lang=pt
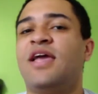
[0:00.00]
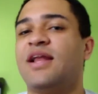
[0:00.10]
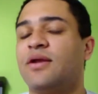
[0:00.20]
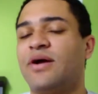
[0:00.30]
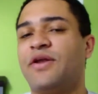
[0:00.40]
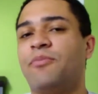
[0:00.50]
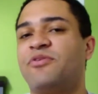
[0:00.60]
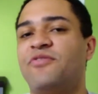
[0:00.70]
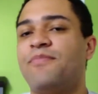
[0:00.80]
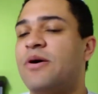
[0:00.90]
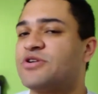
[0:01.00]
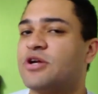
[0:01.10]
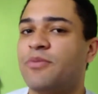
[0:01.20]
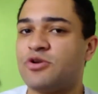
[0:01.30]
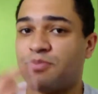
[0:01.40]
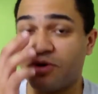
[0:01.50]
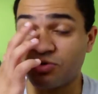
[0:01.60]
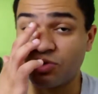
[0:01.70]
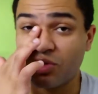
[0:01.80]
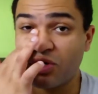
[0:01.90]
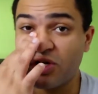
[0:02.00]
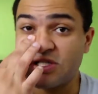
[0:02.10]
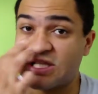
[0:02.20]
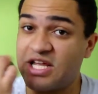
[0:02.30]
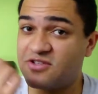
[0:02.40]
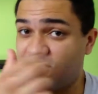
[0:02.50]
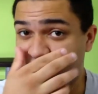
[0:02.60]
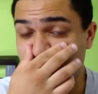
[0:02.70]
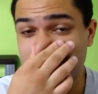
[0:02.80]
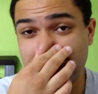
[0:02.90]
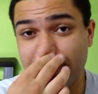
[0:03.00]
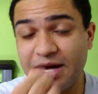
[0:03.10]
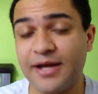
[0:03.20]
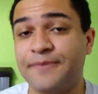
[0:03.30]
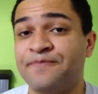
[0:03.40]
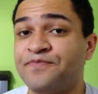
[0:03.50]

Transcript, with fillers: E lá no canal principal, geralmente eu posto dois, três vídeos por semana.